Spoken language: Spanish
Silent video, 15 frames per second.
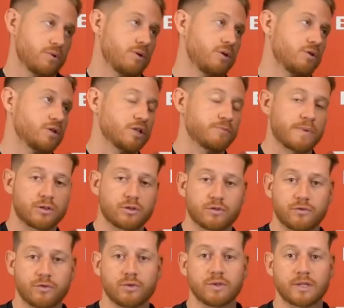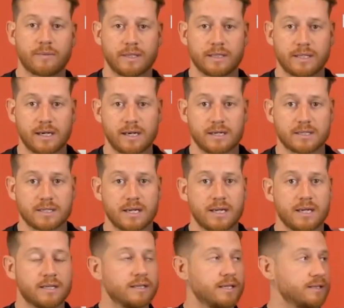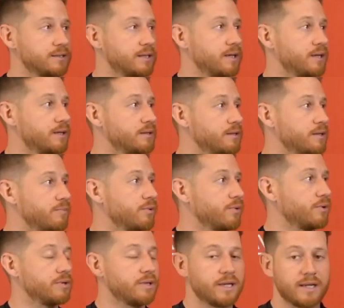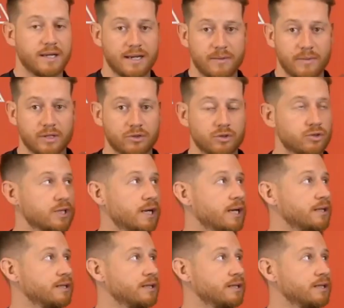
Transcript: de los aspectos fundamentales de este tipo de elementos.